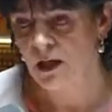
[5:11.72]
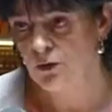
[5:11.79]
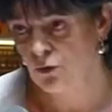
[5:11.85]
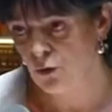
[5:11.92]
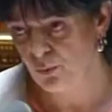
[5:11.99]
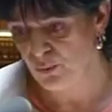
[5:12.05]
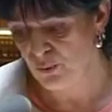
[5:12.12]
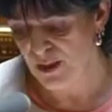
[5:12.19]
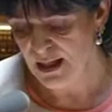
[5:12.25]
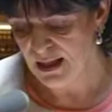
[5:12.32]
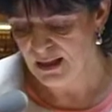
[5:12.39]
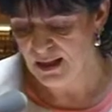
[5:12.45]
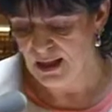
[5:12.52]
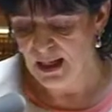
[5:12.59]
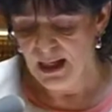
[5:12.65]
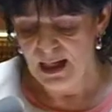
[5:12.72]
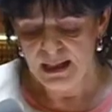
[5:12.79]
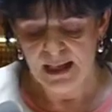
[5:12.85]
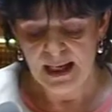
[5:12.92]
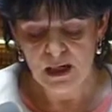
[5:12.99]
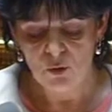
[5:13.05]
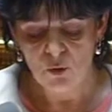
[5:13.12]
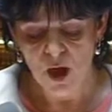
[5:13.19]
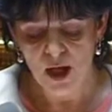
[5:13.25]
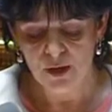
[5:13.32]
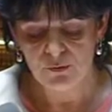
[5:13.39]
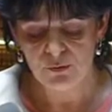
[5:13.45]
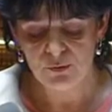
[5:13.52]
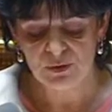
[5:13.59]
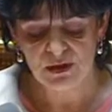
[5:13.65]
Depuis, la loi
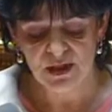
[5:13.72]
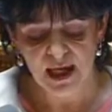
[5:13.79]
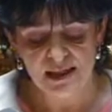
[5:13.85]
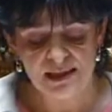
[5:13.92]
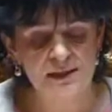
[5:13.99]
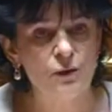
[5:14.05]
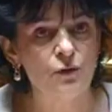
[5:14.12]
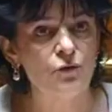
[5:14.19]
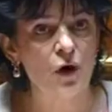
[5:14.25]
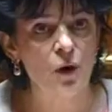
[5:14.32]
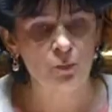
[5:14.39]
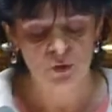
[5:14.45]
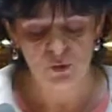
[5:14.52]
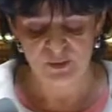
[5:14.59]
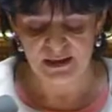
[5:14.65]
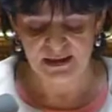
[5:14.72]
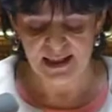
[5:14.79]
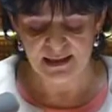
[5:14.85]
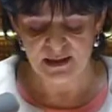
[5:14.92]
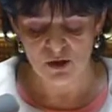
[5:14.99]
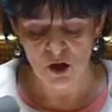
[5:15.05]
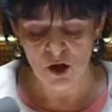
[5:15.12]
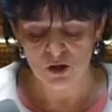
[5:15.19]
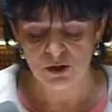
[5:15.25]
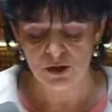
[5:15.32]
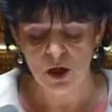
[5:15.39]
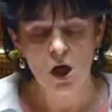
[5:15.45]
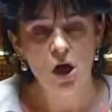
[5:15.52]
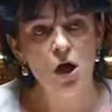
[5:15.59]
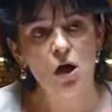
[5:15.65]
du 13 novembre 2014